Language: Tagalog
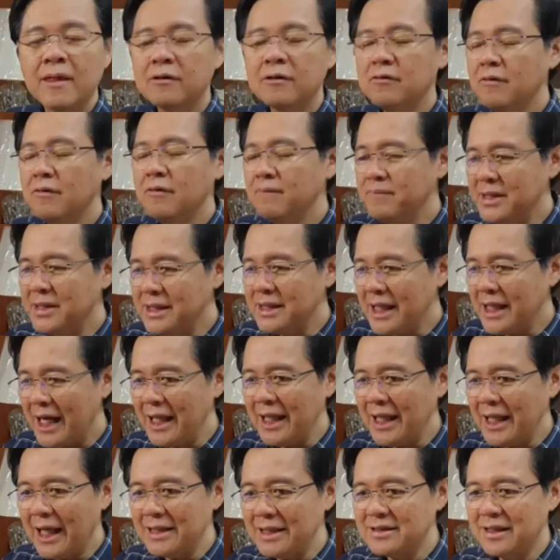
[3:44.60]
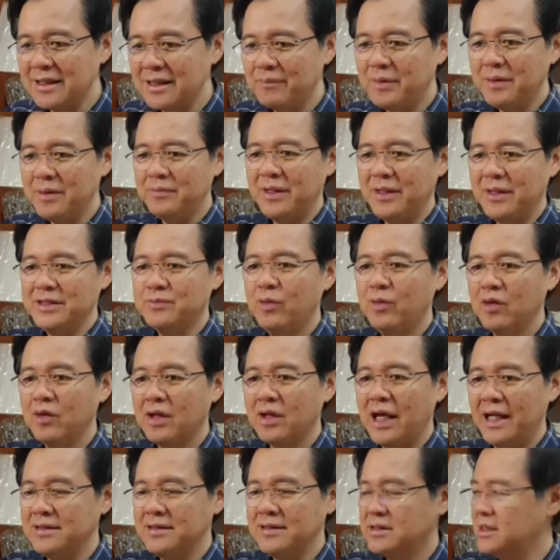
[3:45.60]
kung minala, syempre
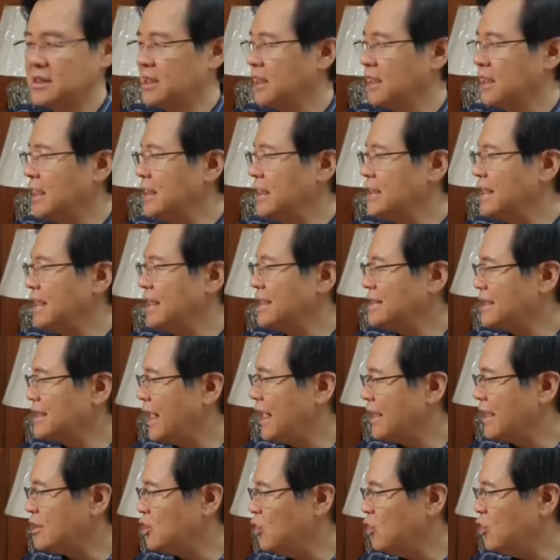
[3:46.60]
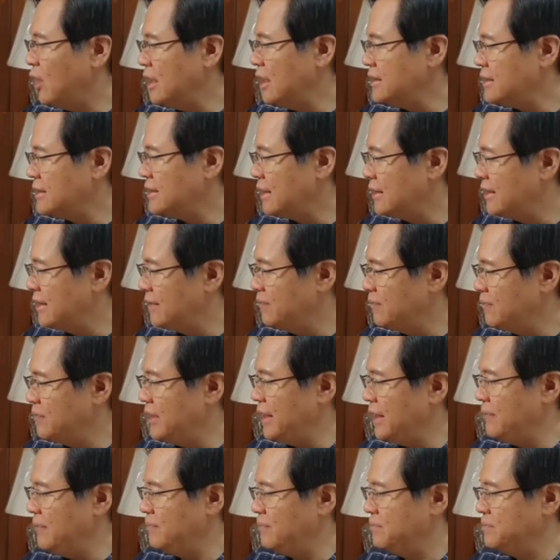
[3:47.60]
baseball catcher ka, nasaktuhan sa
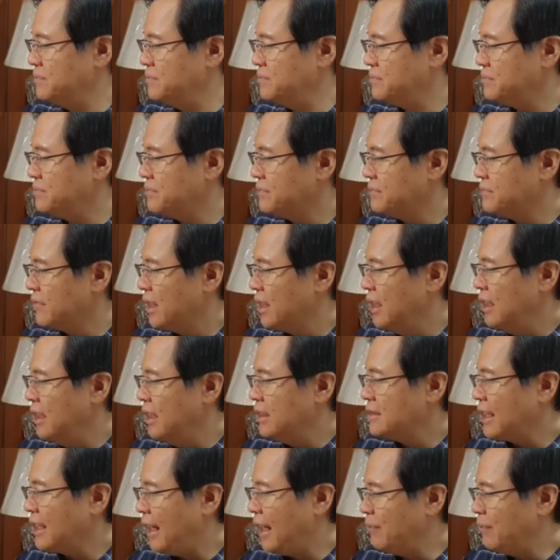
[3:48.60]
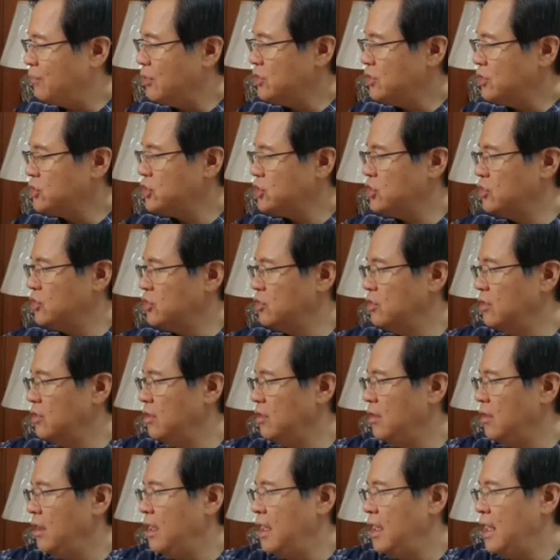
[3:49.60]
dibdib. Tapos
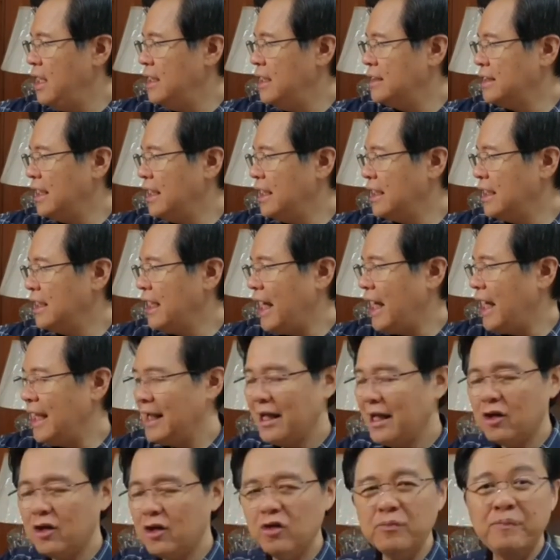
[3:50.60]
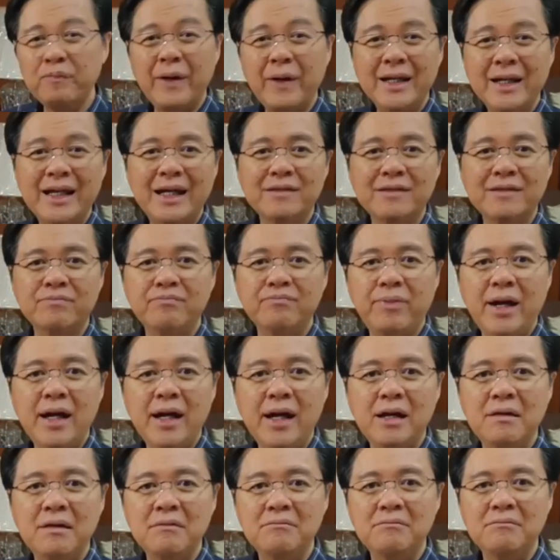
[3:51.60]
yung naglalaro, payat
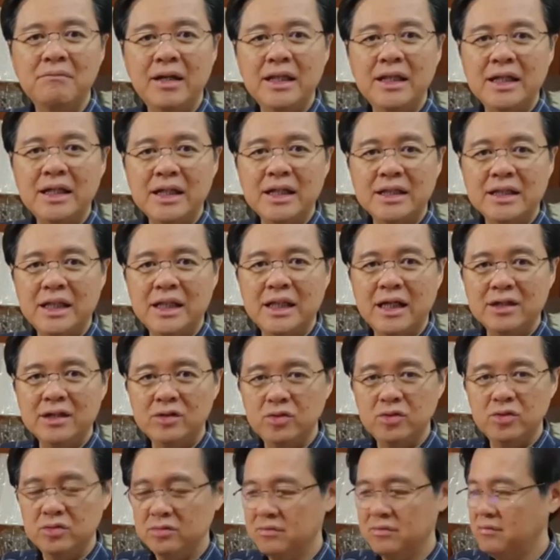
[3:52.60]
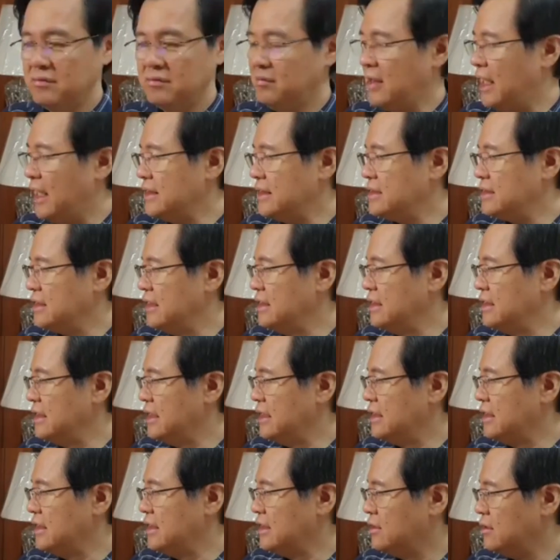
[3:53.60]
pa. Maliit lang yung muscle
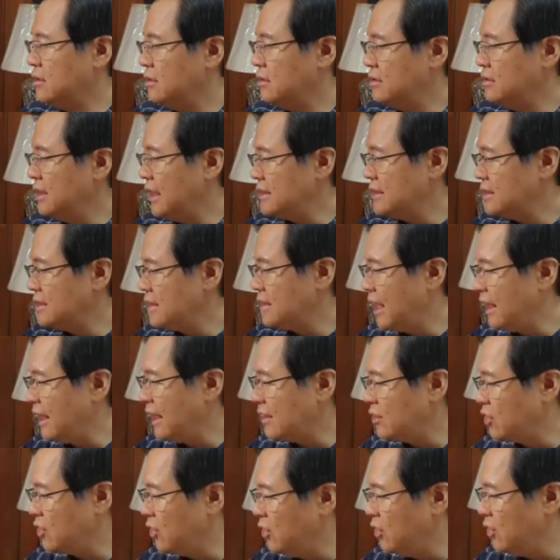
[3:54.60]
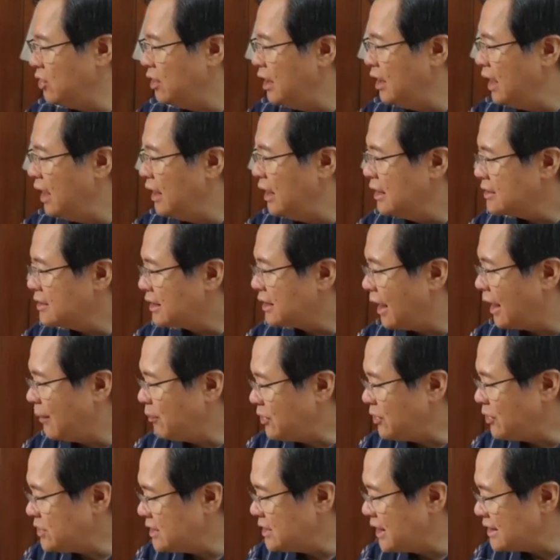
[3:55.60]
niya dito. Nasakto,
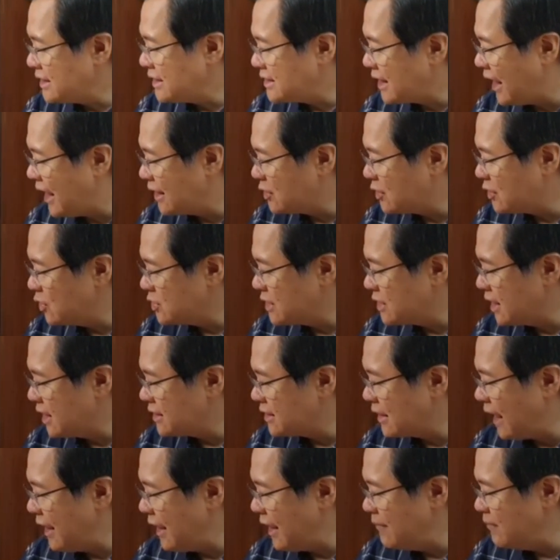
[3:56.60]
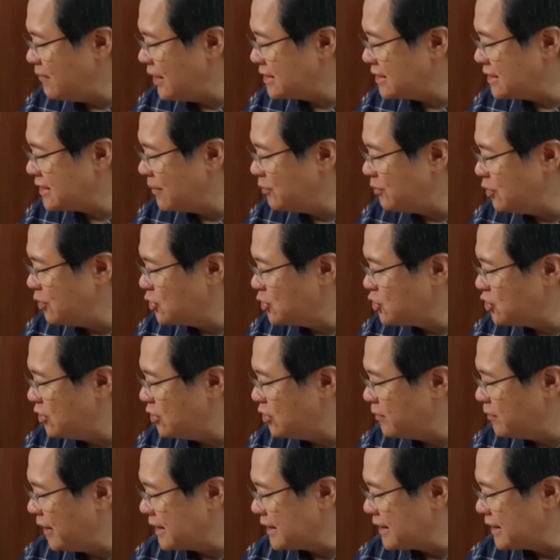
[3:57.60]
tapos nasakto sa timing sa
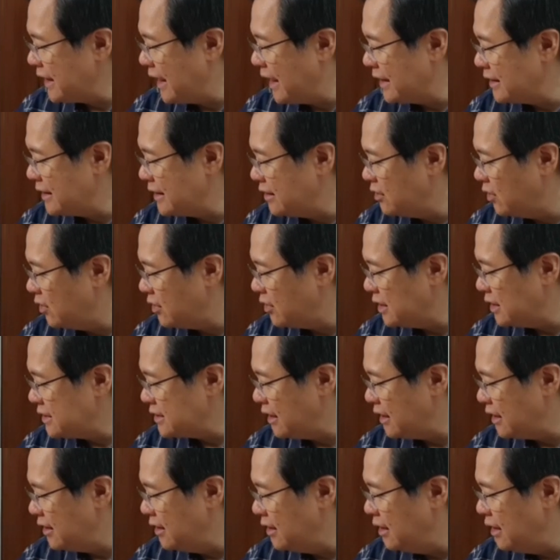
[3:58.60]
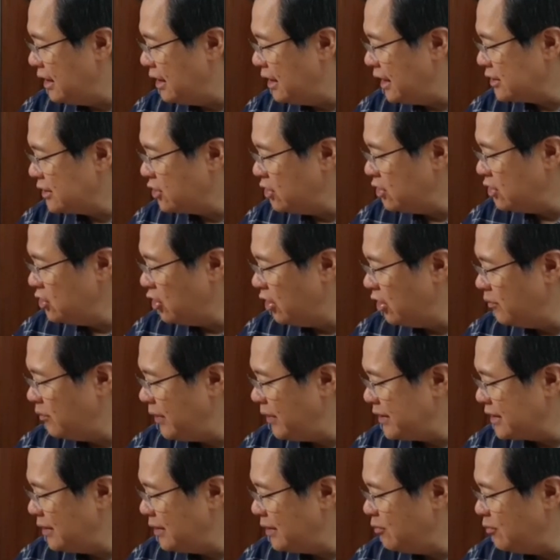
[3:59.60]
puso. Pakita natin, Doc Lisa. Ito,
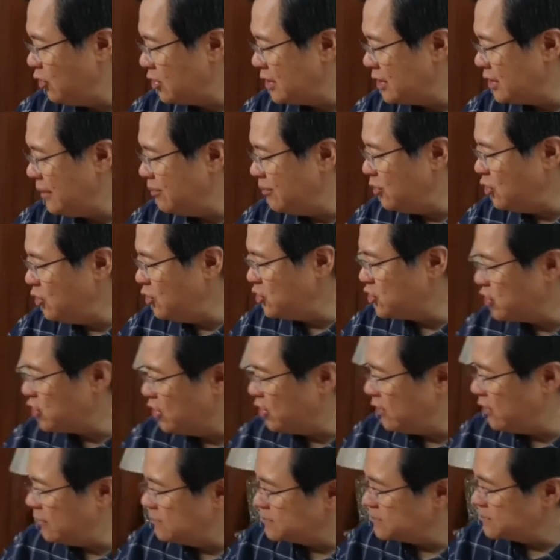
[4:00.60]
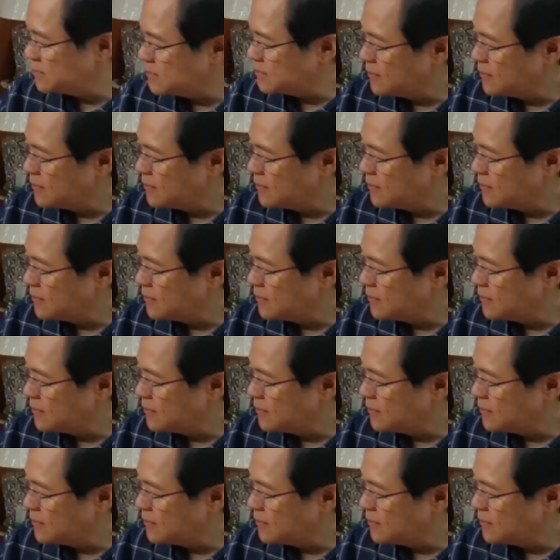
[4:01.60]
normal tibok ng puso.